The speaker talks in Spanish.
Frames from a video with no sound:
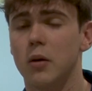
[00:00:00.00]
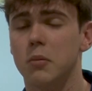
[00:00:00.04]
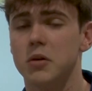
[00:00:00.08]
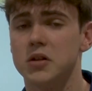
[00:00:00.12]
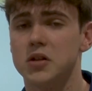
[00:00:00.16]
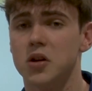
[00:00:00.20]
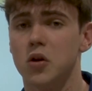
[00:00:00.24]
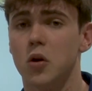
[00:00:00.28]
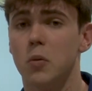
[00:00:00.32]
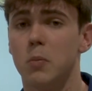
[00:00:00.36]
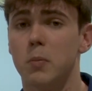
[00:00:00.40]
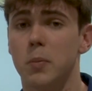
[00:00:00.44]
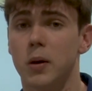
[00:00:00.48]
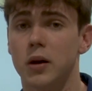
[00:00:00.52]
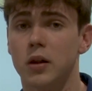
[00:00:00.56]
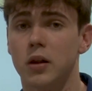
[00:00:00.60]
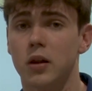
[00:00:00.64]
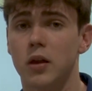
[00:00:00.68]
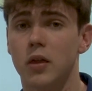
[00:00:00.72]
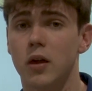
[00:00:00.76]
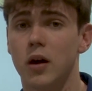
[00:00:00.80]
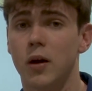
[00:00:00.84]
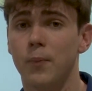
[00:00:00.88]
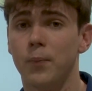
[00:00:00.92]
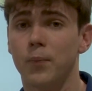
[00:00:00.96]
la masa
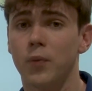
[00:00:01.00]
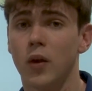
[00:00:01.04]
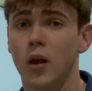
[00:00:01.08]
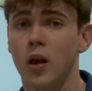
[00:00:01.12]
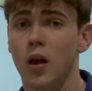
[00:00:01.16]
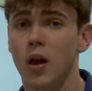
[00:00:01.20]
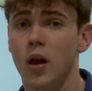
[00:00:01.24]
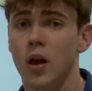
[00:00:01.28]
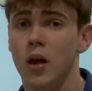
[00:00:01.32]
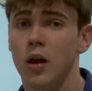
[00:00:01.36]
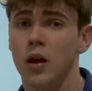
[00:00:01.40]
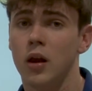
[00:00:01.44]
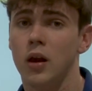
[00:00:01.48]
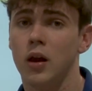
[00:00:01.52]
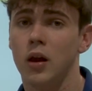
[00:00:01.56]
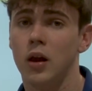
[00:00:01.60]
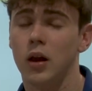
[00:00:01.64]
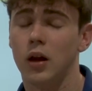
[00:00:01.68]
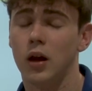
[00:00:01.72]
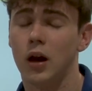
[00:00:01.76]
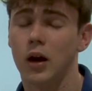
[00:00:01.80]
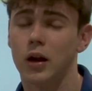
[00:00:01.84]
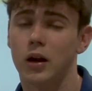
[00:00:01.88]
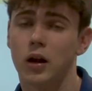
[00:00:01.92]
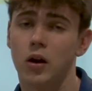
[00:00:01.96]
compartida
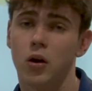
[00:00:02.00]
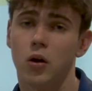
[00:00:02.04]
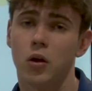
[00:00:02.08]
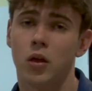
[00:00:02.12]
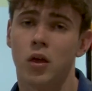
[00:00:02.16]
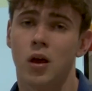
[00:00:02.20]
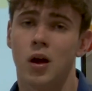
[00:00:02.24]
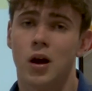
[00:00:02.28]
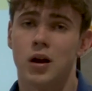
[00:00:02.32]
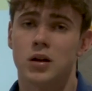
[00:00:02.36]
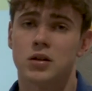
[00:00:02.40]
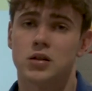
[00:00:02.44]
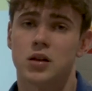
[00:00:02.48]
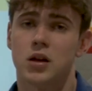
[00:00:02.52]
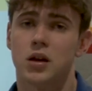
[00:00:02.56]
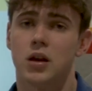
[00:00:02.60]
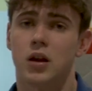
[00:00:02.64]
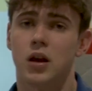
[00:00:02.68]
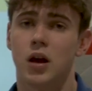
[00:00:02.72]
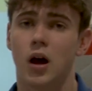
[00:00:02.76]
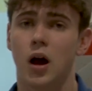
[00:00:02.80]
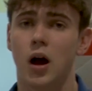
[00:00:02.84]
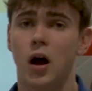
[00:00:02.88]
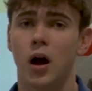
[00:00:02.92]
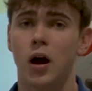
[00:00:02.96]
y aquí lo ideal
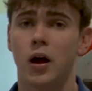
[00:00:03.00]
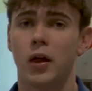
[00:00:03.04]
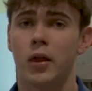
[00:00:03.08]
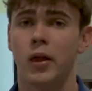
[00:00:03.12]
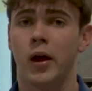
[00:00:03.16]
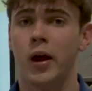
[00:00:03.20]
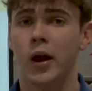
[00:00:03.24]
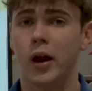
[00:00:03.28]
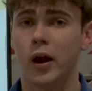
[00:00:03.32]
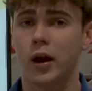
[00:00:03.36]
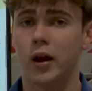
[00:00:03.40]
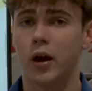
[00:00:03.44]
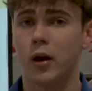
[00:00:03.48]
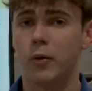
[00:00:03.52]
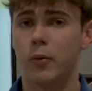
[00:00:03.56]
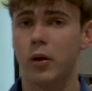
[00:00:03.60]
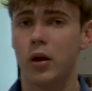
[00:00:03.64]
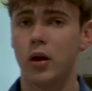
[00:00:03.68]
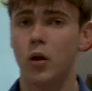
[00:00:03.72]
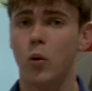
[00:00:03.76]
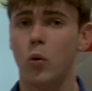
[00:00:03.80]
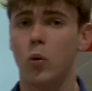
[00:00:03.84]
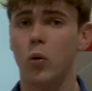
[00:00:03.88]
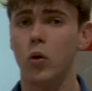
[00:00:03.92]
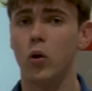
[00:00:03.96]
sería en el
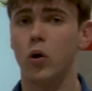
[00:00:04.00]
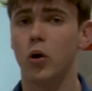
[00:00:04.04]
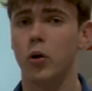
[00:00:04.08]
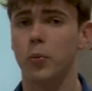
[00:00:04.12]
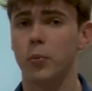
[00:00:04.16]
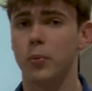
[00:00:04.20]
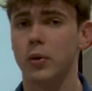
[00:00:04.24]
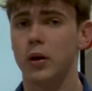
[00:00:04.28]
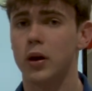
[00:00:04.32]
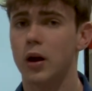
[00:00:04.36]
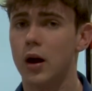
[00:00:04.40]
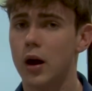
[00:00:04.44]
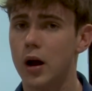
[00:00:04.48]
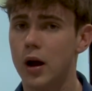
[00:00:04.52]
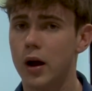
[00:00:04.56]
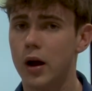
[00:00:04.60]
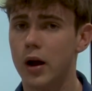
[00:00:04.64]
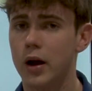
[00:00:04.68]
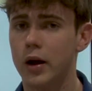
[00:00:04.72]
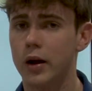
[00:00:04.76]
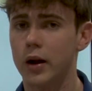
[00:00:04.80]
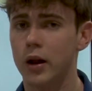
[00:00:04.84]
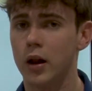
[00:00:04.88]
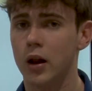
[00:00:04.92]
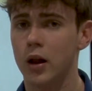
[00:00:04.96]
vehículo
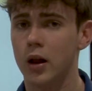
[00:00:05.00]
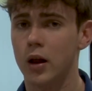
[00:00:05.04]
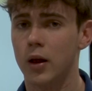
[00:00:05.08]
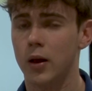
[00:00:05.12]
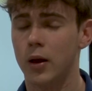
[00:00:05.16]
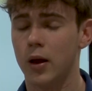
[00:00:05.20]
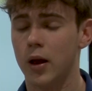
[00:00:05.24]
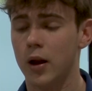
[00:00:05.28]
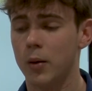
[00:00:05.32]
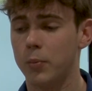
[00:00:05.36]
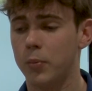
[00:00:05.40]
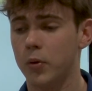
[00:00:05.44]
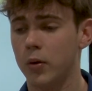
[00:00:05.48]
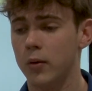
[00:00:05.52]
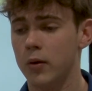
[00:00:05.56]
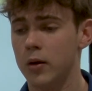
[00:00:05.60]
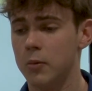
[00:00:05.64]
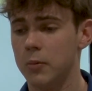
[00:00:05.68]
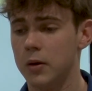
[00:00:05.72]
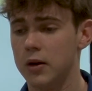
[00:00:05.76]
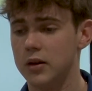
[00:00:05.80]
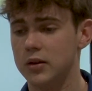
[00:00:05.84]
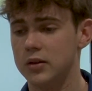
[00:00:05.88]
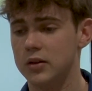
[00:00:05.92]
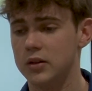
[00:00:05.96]
mirar el
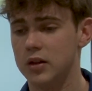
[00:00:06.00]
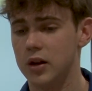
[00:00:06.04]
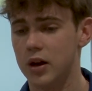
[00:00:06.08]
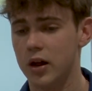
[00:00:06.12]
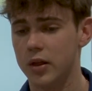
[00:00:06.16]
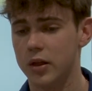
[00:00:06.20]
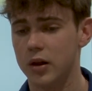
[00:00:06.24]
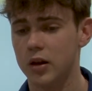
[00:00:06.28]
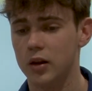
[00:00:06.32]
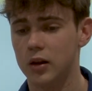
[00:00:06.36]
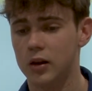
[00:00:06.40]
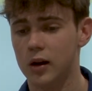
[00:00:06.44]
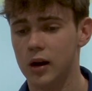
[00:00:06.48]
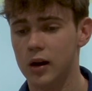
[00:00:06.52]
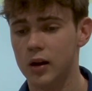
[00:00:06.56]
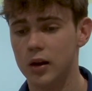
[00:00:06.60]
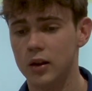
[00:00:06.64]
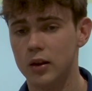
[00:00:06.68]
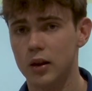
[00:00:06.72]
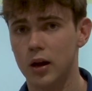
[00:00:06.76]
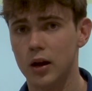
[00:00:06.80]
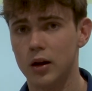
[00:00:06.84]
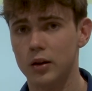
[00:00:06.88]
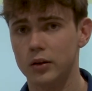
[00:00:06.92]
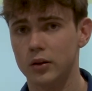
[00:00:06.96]
problema desde la
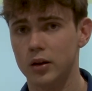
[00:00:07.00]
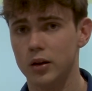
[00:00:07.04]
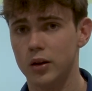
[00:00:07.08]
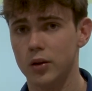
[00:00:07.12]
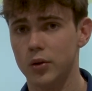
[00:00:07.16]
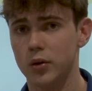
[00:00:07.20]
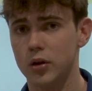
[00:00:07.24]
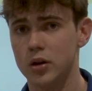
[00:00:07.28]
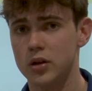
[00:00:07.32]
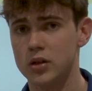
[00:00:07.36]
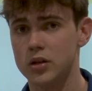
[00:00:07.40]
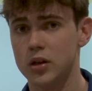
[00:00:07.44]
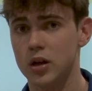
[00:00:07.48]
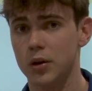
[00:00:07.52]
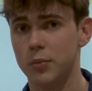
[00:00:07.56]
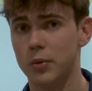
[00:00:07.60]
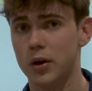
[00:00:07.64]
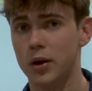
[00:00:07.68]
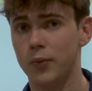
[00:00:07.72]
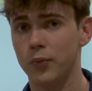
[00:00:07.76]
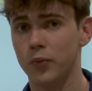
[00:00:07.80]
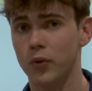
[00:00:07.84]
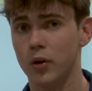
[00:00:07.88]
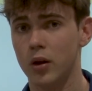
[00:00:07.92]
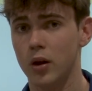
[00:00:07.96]
centralita teniendo el
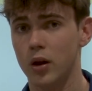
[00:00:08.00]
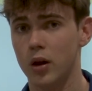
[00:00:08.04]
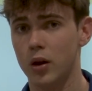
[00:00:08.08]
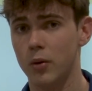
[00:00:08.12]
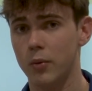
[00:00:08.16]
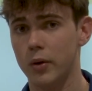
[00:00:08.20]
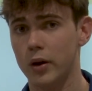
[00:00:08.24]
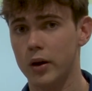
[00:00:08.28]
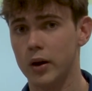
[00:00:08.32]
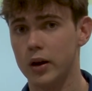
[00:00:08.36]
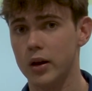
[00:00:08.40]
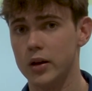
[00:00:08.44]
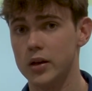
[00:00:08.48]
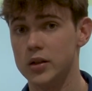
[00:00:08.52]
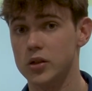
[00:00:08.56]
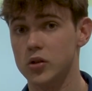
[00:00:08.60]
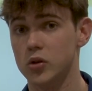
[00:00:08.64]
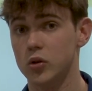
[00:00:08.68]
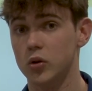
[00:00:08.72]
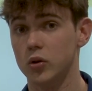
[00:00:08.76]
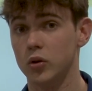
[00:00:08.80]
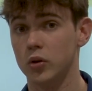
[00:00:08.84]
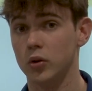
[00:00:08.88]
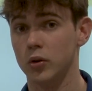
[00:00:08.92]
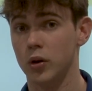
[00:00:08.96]
esquema y ver que
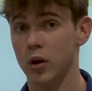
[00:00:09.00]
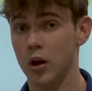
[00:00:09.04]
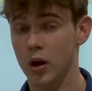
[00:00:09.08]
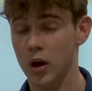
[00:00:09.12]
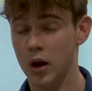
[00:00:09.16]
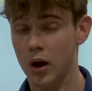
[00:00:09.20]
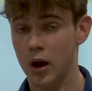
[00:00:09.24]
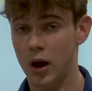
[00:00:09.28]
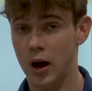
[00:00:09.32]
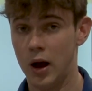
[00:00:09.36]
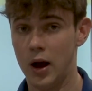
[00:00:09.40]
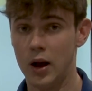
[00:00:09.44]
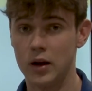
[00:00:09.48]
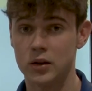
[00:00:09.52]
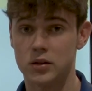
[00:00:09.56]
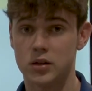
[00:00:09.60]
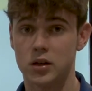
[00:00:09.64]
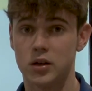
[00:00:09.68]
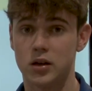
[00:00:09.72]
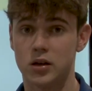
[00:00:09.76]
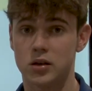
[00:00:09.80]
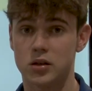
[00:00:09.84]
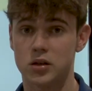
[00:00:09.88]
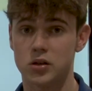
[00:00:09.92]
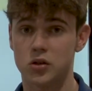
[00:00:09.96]
son al
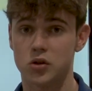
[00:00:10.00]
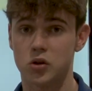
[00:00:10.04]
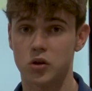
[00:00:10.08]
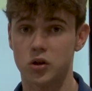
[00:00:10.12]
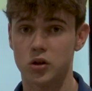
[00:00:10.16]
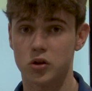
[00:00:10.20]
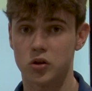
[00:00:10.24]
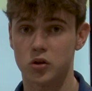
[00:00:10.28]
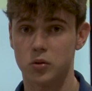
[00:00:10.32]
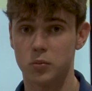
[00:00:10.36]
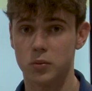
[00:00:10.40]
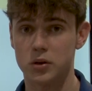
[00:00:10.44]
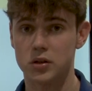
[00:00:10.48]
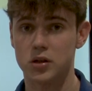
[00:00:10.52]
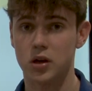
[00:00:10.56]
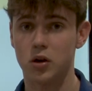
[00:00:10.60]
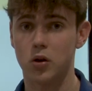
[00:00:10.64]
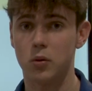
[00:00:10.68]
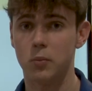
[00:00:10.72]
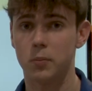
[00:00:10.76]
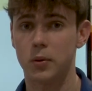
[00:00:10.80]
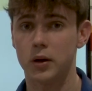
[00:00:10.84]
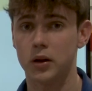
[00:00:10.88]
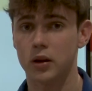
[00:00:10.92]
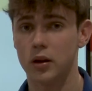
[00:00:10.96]
ser sensores con masa
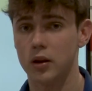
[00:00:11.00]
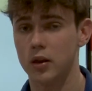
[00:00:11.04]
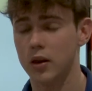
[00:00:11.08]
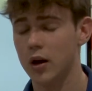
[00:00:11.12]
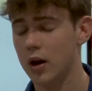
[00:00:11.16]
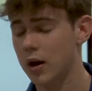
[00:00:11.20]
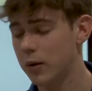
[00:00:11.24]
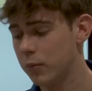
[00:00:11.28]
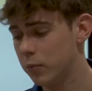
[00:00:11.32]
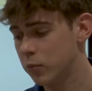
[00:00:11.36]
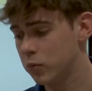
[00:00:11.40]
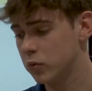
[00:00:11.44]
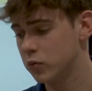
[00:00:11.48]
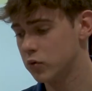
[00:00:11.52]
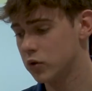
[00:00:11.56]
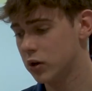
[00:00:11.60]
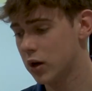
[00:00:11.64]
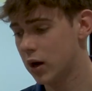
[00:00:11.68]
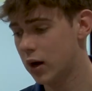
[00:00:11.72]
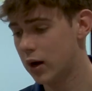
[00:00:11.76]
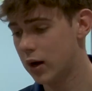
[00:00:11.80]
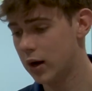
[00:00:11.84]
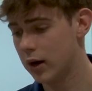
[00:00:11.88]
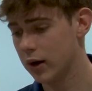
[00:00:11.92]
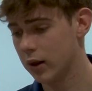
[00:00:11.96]
compartida
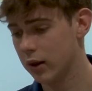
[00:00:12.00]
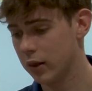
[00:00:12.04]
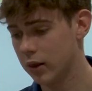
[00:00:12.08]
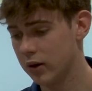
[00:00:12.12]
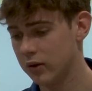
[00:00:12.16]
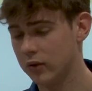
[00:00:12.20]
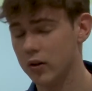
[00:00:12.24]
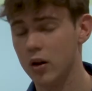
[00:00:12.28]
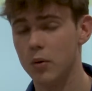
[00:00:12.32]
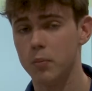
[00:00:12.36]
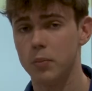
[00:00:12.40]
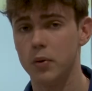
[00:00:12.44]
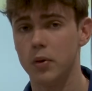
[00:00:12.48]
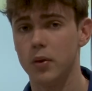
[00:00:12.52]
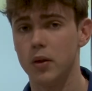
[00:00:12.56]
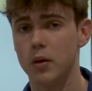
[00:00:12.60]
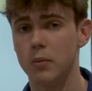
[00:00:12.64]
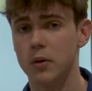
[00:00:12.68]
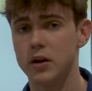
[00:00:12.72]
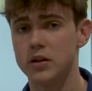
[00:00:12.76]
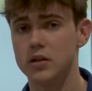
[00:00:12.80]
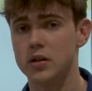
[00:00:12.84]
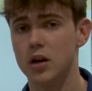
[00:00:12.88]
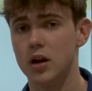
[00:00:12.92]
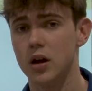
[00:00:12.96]
buscar desde el pin de
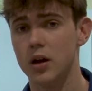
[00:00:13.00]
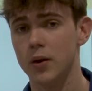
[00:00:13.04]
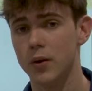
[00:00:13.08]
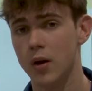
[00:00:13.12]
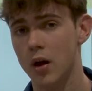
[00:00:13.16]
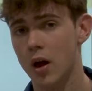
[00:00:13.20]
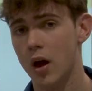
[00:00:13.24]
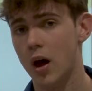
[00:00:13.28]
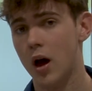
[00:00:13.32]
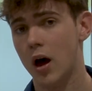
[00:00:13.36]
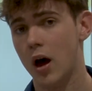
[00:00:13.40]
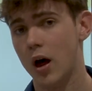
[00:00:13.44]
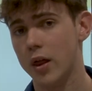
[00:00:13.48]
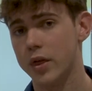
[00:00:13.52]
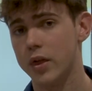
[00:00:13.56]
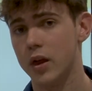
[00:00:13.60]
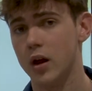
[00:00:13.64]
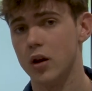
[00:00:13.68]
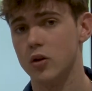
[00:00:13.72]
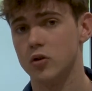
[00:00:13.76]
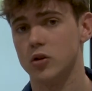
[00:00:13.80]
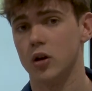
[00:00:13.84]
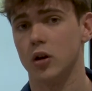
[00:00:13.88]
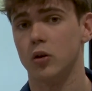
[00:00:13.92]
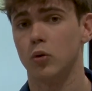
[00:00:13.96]
masa
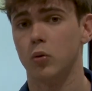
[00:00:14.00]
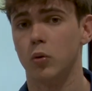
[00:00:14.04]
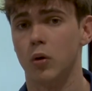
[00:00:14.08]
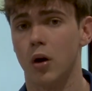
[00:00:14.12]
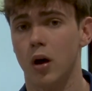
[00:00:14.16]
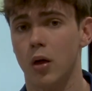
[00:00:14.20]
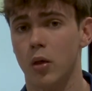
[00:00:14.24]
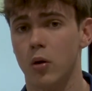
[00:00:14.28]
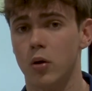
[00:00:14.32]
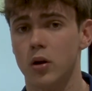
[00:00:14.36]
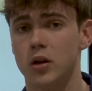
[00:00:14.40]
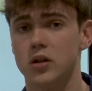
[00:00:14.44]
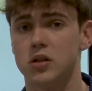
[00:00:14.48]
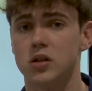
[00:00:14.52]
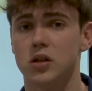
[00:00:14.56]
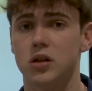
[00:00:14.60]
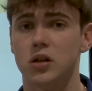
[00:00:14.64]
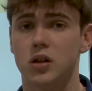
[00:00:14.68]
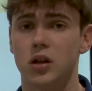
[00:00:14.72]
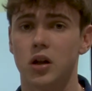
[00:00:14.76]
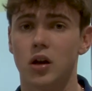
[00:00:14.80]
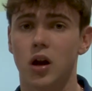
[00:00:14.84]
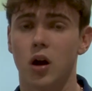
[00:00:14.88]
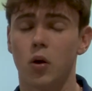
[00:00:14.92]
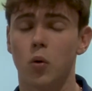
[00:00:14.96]
hacia los actuadores si
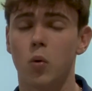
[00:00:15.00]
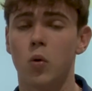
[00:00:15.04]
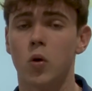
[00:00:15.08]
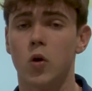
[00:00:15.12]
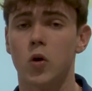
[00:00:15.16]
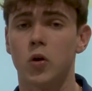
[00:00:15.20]
tiene algún